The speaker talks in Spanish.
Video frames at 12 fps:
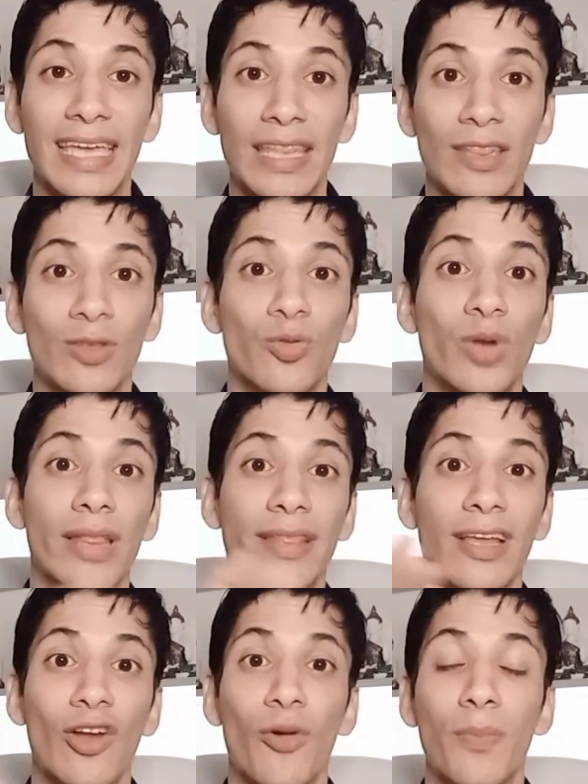que
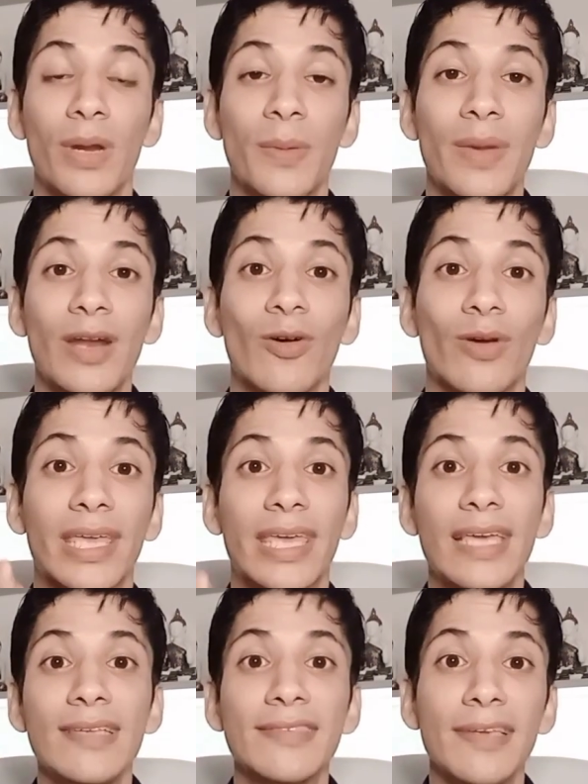durante los primeros
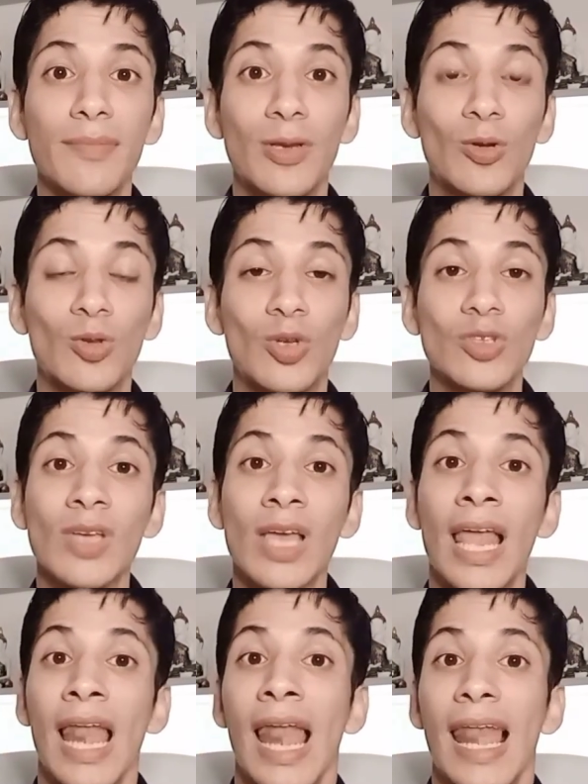15 minutos